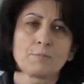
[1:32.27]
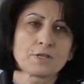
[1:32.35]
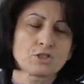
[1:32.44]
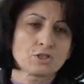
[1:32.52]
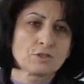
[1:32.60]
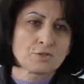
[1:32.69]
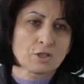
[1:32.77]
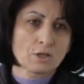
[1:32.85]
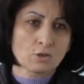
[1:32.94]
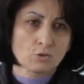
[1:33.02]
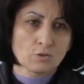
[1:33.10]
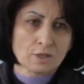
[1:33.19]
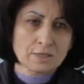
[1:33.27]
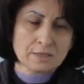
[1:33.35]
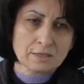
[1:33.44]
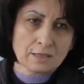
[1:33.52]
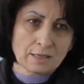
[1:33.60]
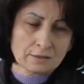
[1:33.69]
почти вся кровля
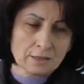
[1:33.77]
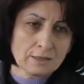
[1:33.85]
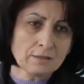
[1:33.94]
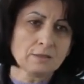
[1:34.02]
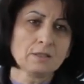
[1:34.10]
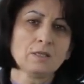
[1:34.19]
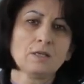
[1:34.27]
снята,